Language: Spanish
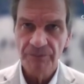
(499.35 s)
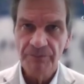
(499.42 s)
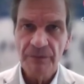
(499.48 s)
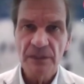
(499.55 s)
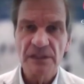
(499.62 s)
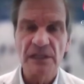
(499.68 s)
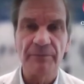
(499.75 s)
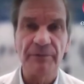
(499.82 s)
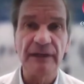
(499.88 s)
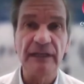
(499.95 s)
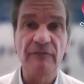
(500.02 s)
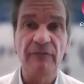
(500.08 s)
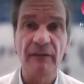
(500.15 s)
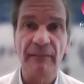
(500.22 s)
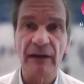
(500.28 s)
se pueden
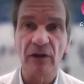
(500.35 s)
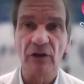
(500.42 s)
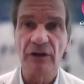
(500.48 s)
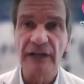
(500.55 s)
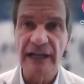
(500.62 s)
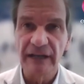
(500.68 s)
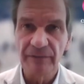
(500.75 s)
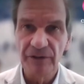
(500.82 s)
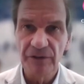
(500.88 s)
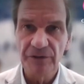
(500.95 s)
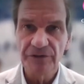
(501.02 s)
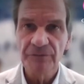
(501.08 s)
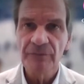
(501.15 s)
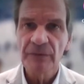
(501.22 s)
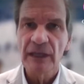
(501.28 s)
inflamar los nervios,
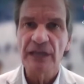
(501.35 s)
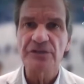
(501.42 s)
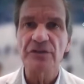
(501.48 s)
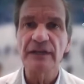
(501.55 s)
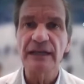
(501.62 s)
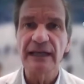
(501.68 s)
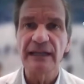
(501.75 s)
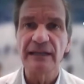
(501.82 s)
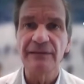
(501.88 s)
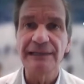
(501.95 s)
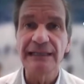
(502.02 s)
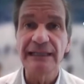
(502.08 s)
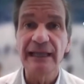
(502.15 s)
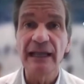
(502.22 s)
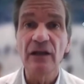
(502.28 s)
eso deja
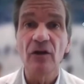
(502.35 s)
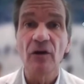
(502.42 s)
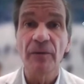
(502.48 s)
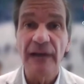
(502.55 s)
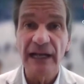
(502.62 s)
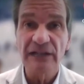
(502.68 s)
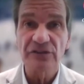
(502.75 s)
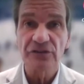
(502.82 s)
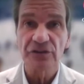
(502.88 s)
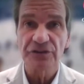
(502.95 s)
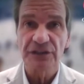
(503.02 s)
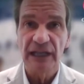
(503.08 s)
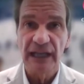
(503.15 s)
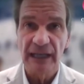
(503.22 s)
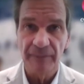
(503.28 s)
debilidad en los brazos y
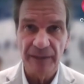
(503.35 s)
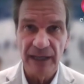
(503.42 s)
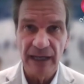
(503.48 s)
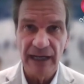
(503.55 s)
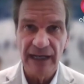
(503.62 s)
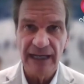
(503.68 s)
en las piernas,